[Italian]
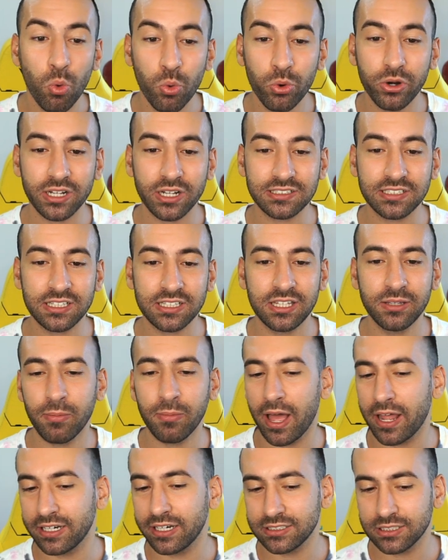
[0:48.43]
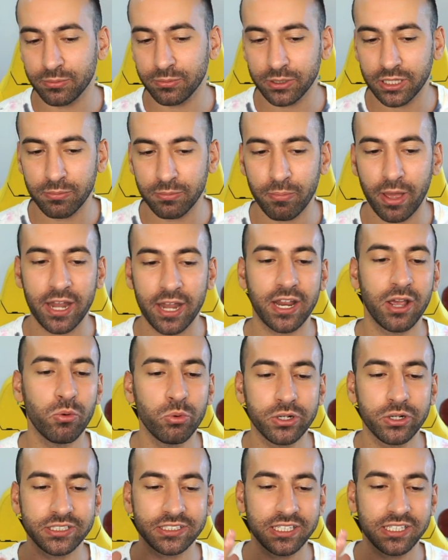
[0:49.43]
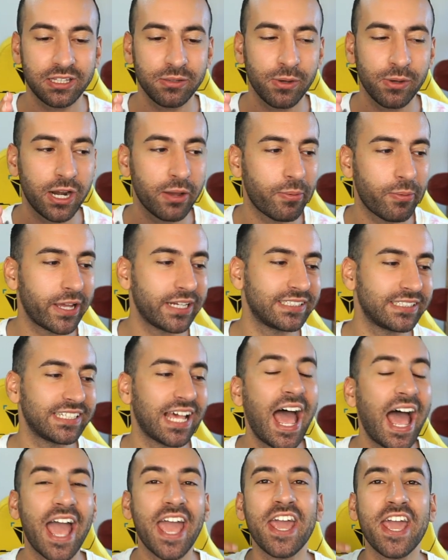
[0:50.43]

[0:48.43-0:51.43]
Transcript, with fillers: una settimana e sapete bene una settimana persa